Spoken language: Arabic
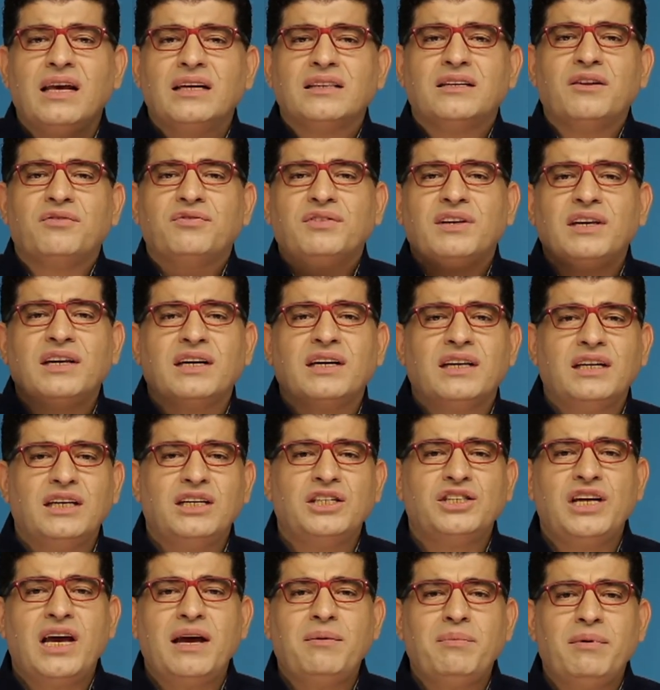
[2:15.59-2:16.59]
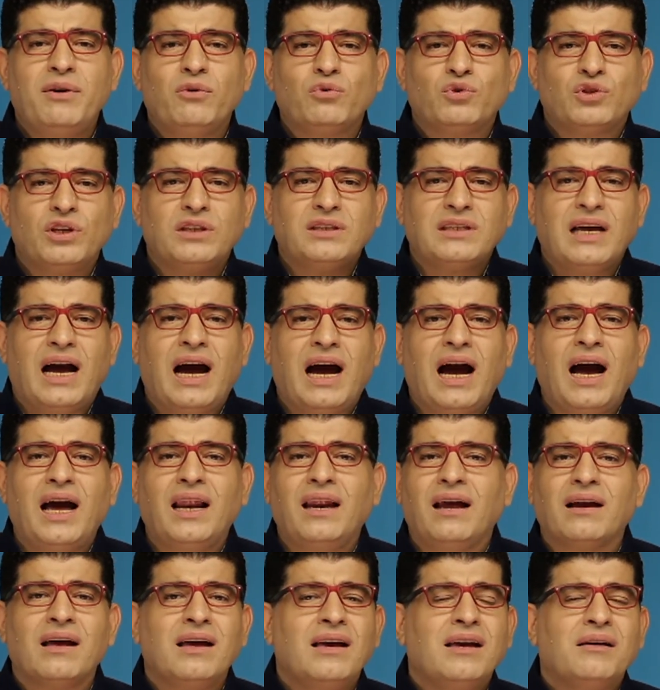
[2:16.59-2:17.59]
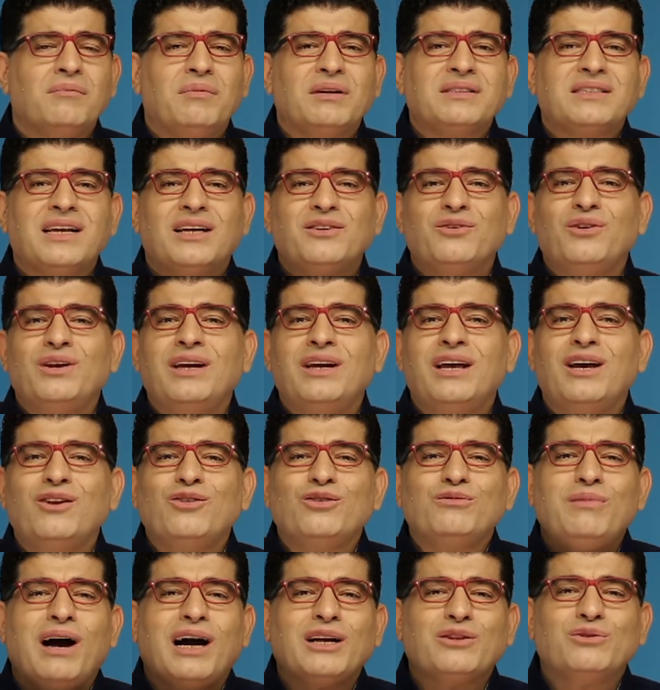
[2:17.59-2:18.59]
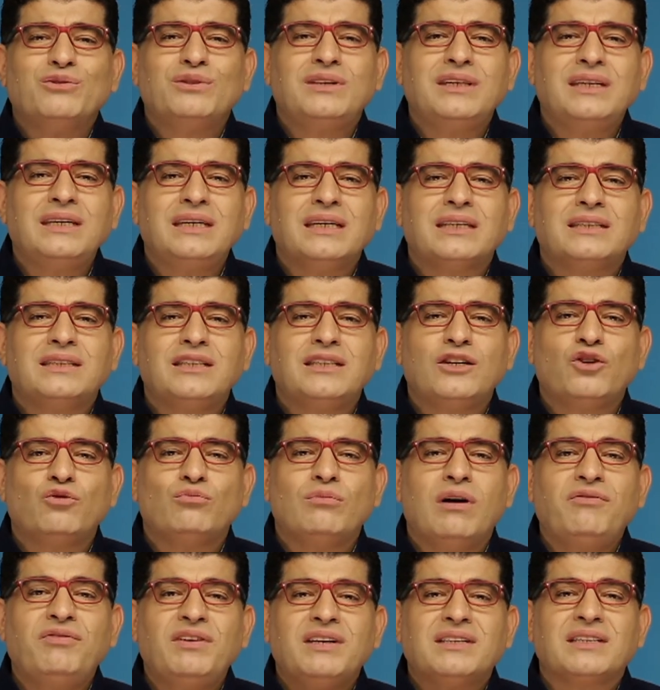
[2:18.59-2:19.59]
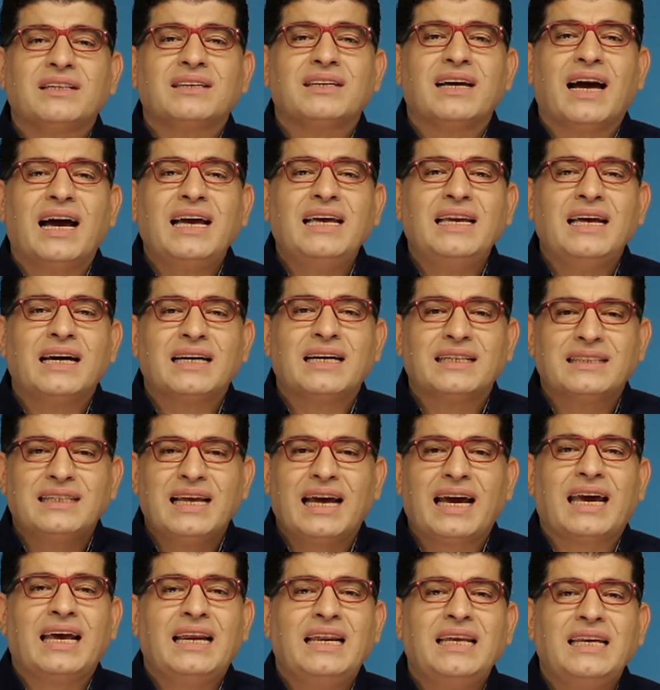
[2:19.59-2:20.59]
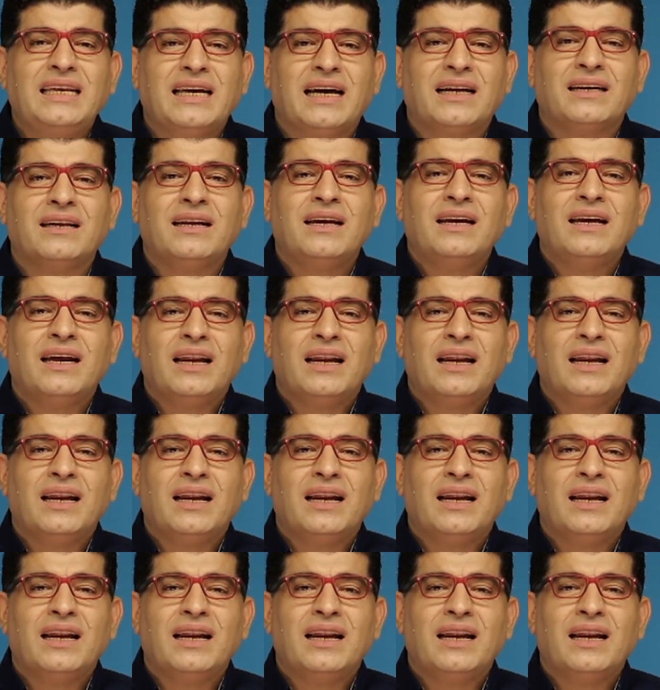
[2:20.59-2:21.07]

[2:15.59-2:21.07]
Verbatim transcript: تفكير ايجابي وشد حالك بس هدول لهم محدوديه كتير وما فيك تتغير داخليا